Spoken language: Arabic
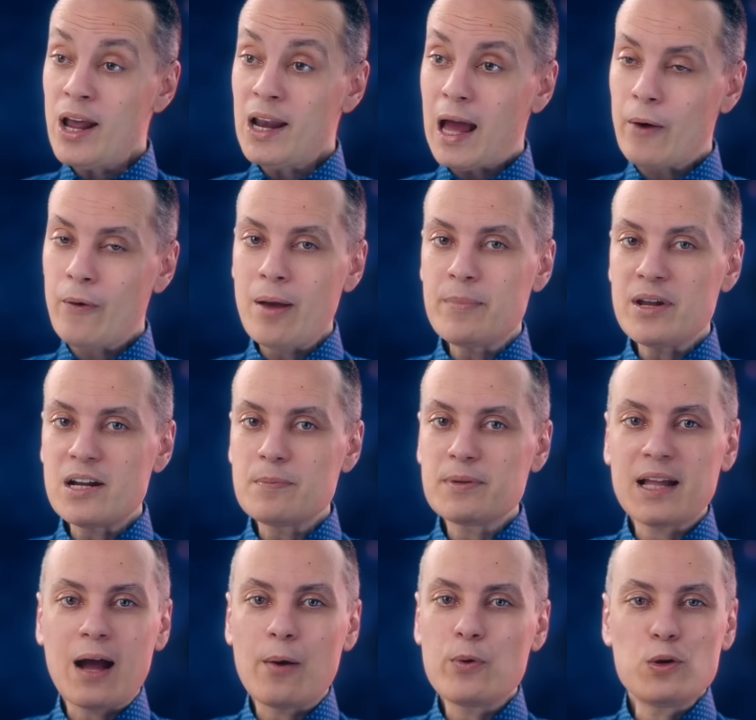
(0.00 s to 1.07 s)
وإيه العوامل
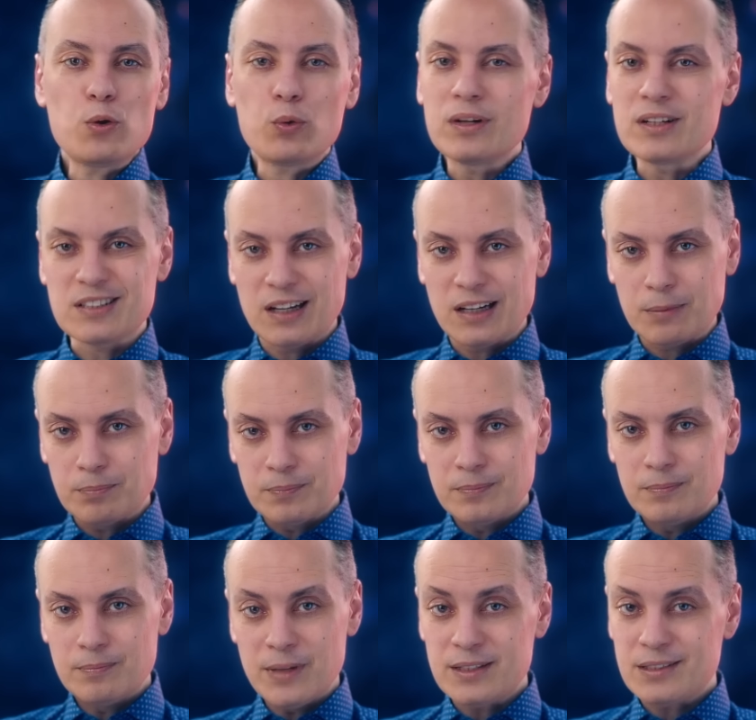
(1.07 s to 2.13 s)
اللي بتحوله
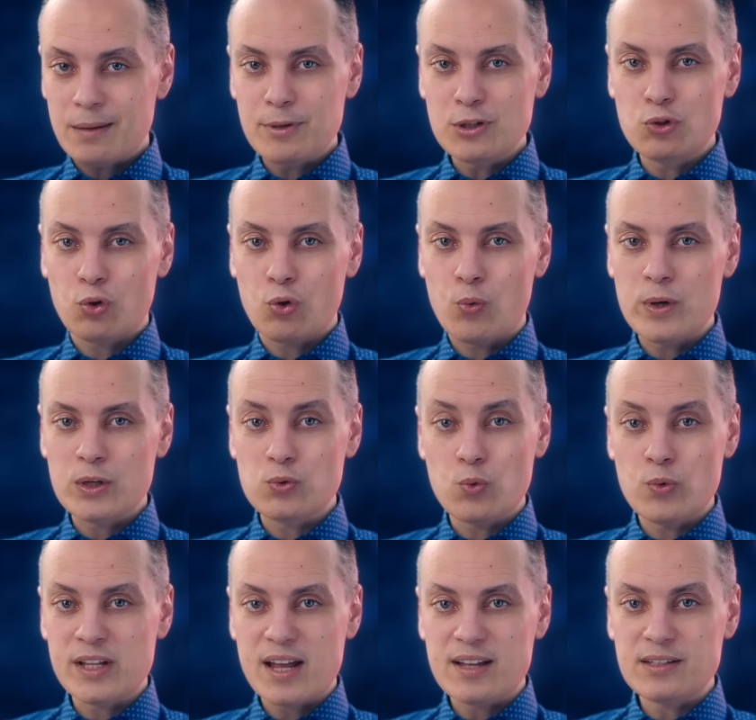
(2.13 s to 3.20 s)
لصنم بيستمد
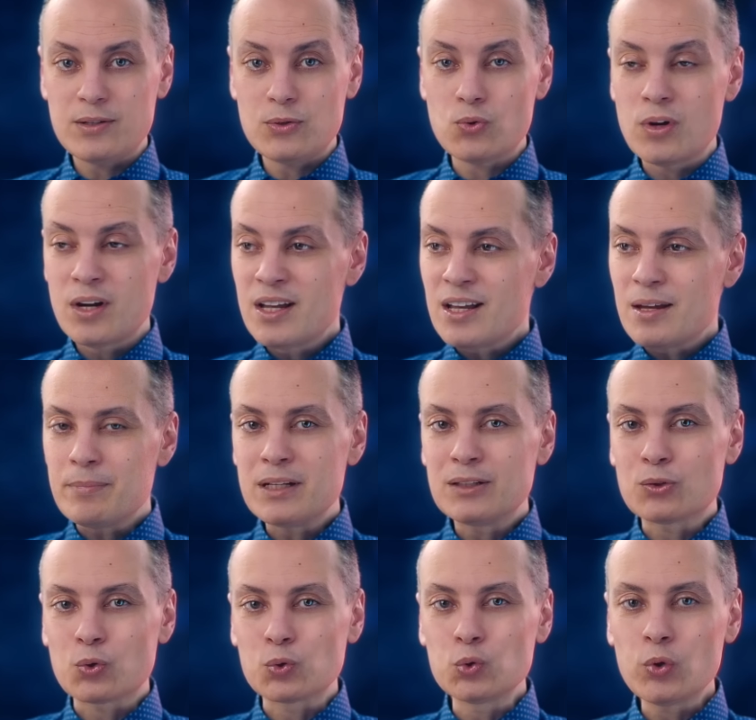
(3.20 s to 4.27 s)
قوته وتأثيره
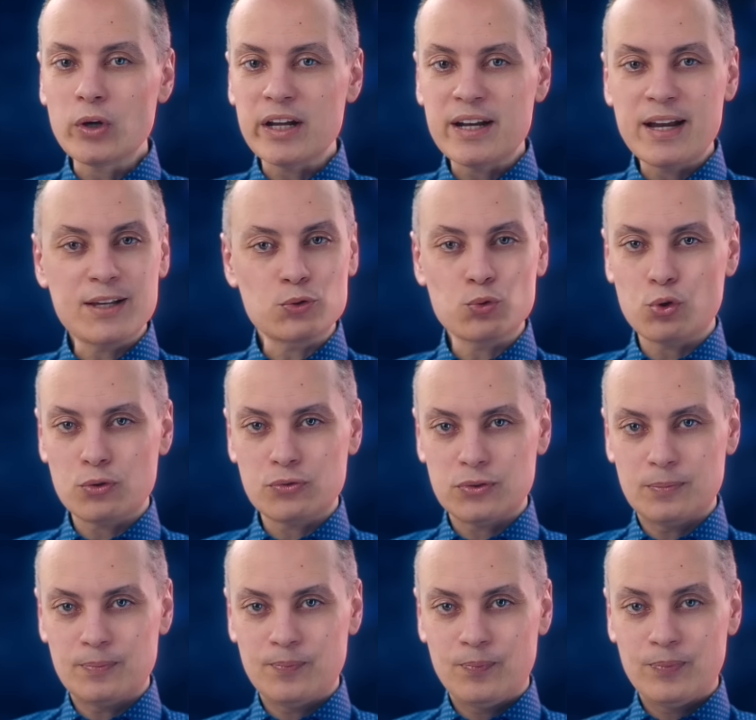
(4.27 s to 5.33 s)
من رضوخ الناس
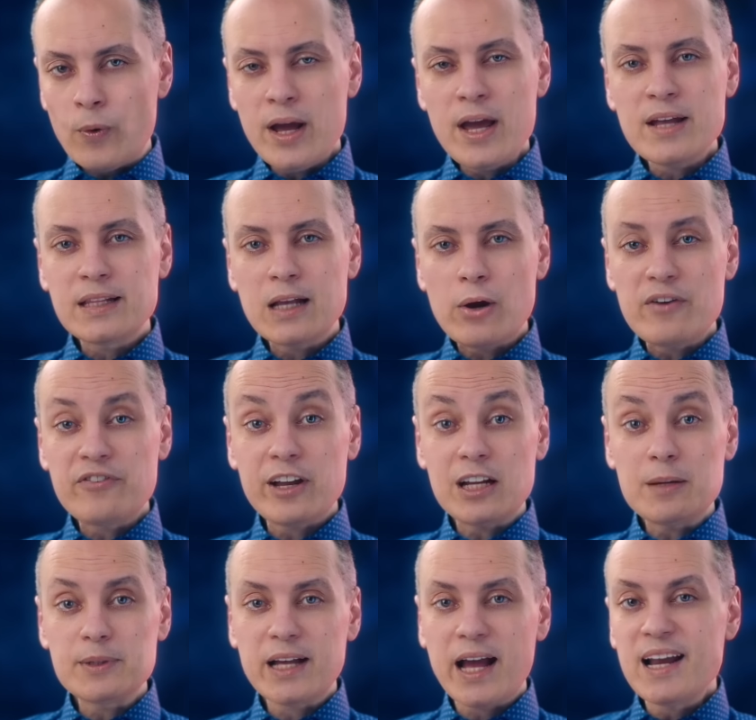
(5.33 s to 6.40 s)
وخوفهم وإيه
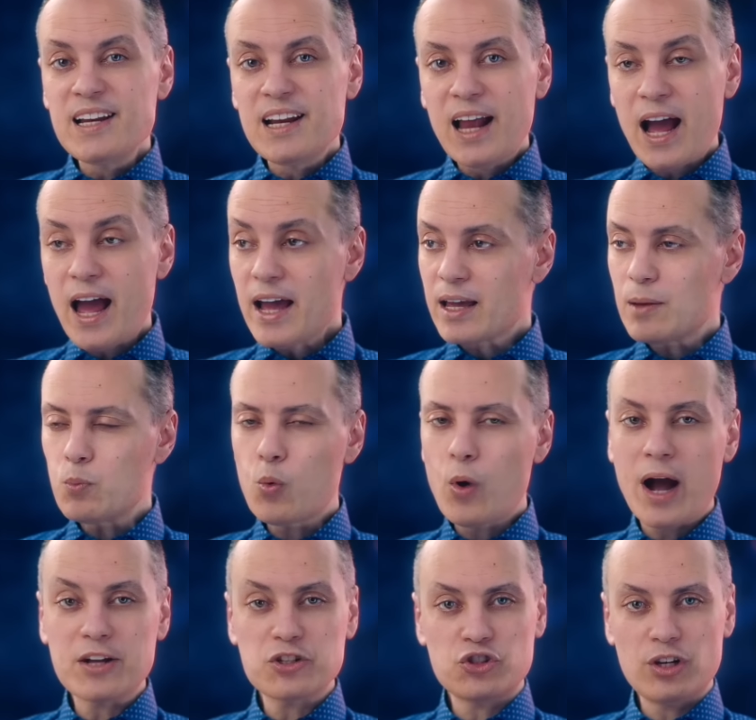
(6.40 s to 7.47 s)
الدوافع اللي بتخلي
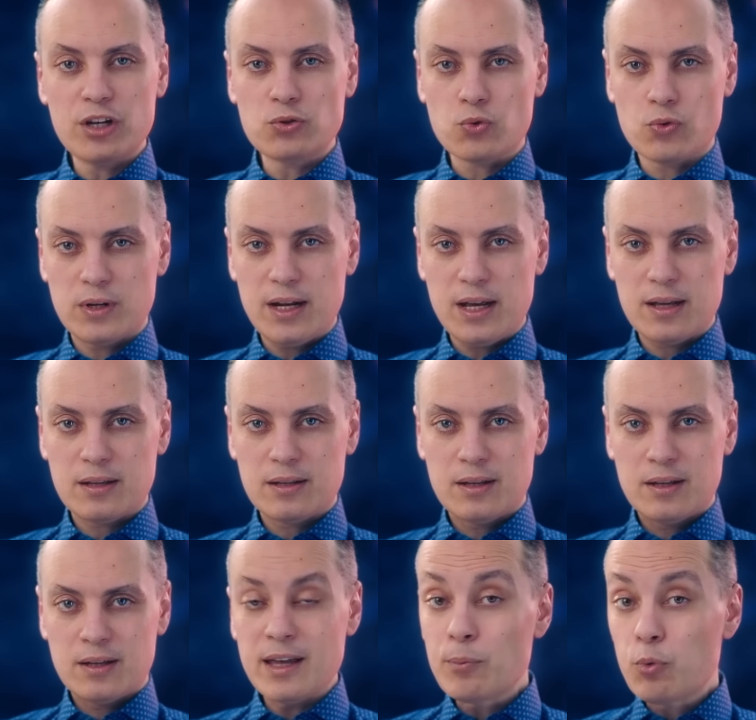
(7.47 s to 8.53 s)
الحاكم وحاشيته كلها
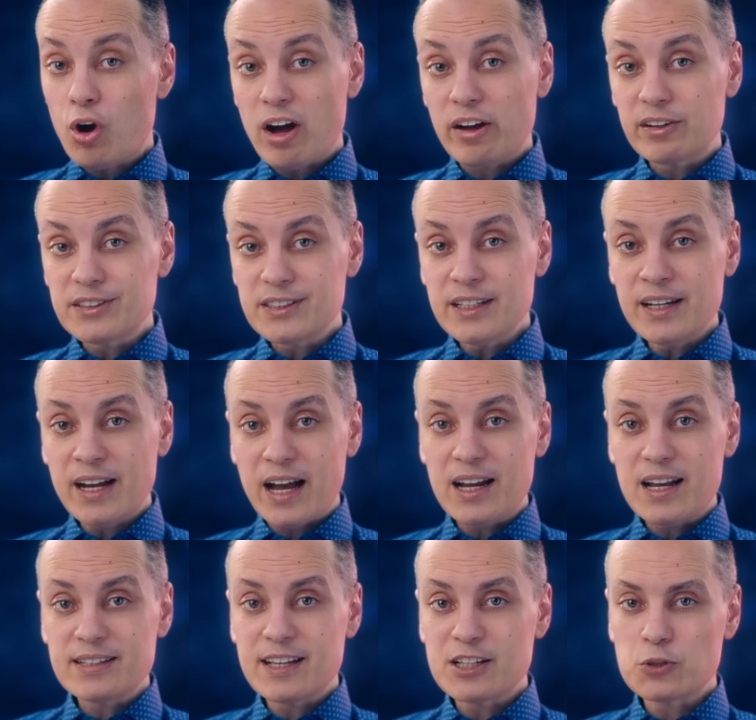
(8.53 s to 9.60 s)
يبقوا حريصين
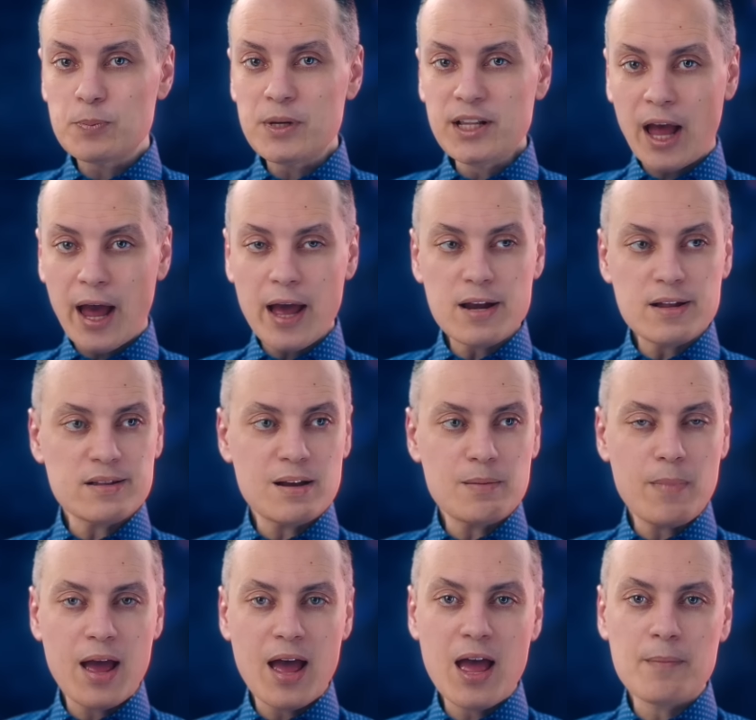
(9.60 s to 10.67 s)
على تثبيت حالة
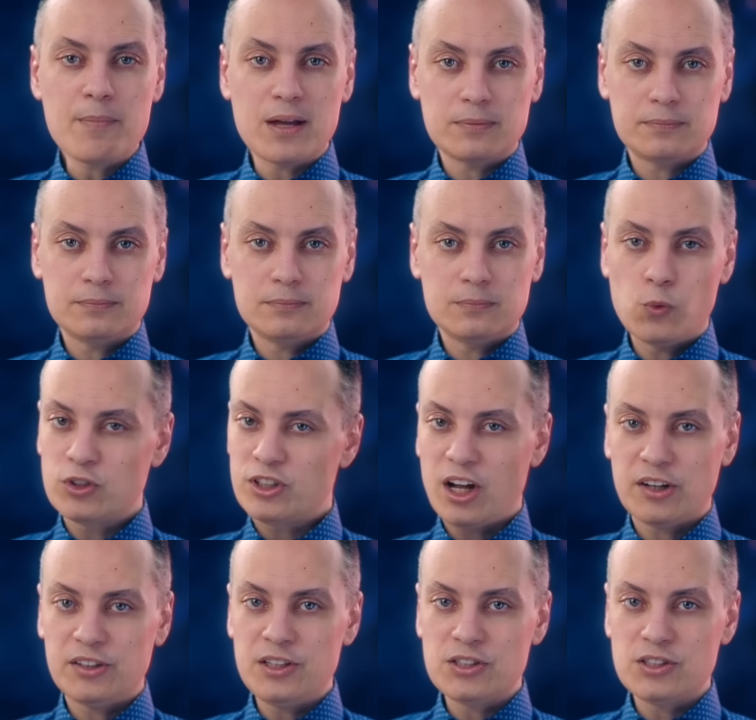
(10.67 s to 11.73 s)
المهابة
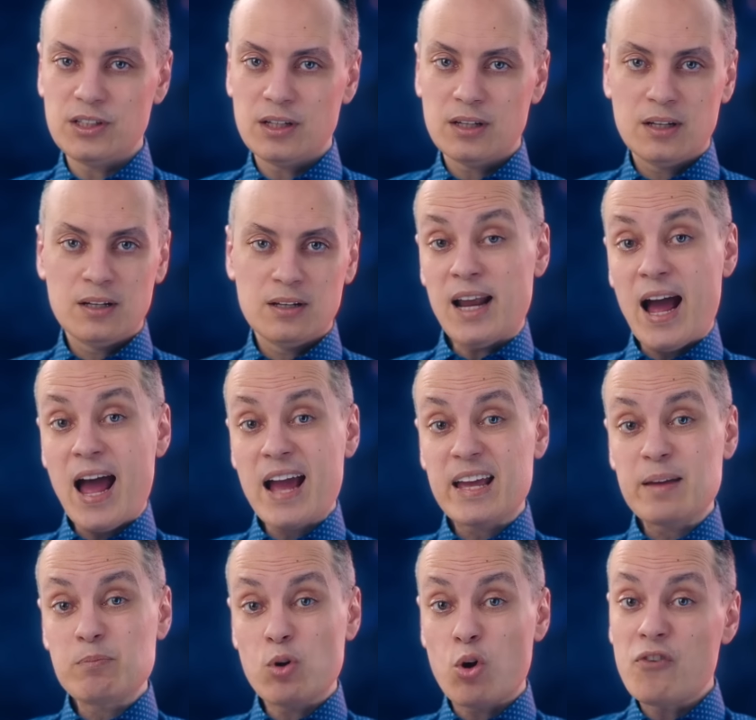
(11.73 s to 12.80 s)
والتقديس دي
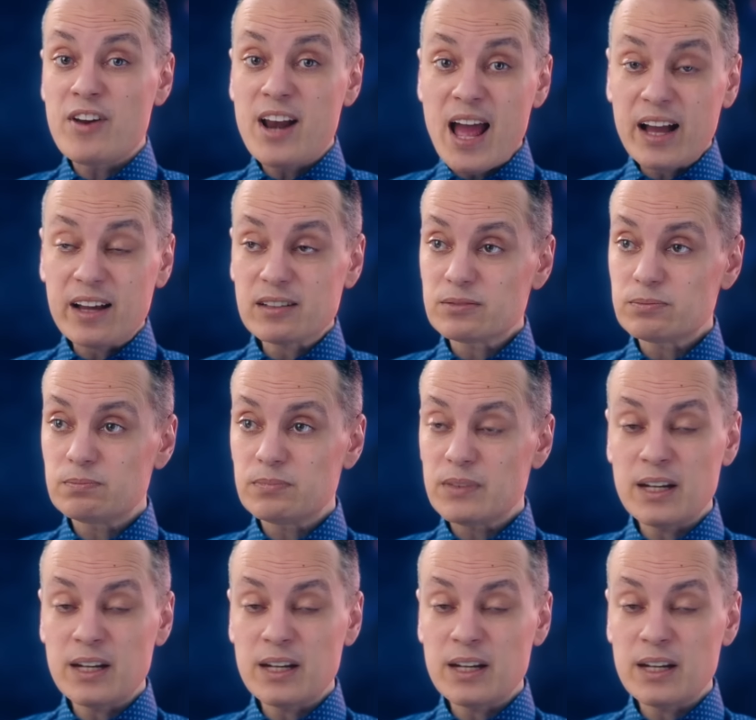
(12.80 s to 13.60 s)
لحاكم هو في الآخر